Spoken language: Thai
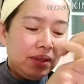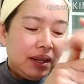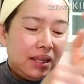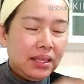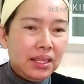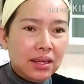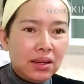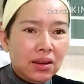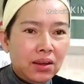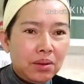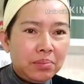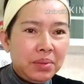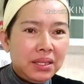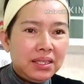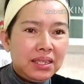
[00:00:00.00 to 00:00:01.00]
อันนี้ก็
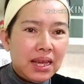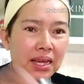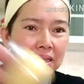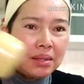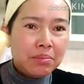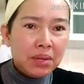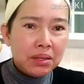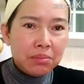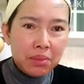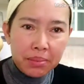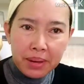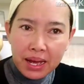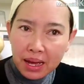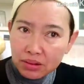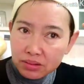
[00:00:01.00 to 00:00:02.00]
เป็นจากน้ำมันมะพร้า